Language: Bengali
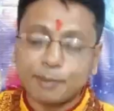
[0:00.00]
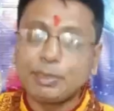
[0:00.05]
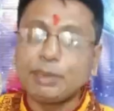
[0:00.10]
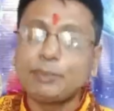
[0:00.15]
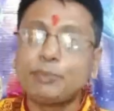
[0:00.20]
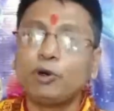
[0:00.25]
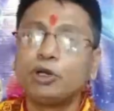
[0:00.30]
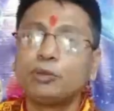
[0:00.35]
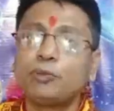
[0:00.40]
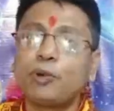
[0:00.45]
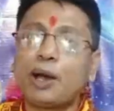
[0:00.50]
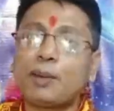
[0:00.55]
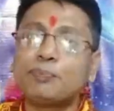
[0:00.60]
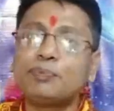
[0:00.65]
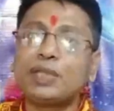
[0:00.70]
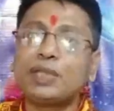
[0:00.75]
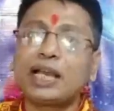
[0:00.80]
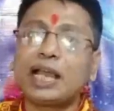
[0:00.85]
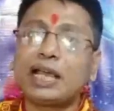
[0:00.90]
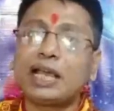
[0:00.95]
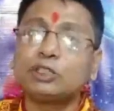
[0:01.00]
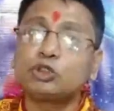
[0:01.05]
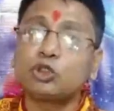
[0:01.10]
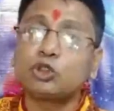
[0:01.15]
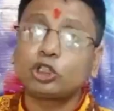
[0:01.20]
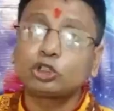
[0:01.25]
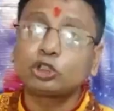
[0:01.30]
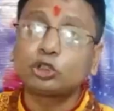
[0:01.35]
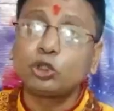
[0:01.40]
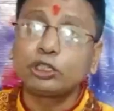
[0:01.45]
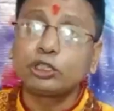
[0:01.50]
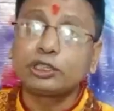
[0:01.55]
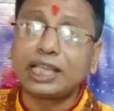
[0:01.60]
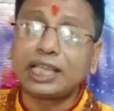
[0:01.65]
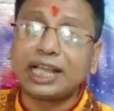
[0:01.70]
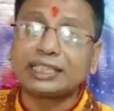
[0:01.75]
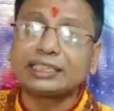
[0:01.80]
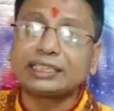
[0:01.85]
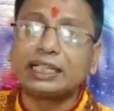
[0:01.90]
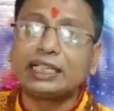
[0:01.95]
আমি বলবো আপনারা যত
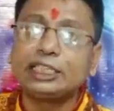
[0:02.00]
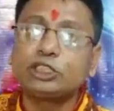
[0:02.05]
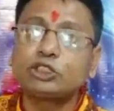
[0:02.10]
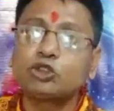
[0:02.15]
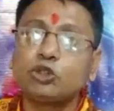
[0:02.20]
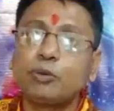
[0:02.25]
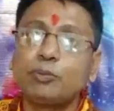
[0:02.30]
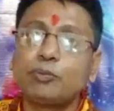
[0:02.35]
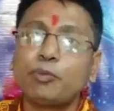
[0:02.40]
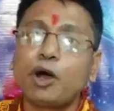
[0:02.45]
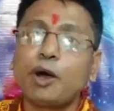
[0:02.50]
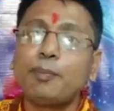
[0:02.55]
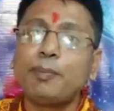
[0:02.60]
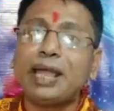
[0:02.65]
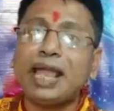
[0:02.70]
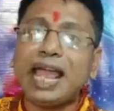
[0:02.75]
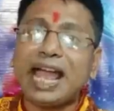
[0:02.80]
তাড়াতাড়ি সম্ভব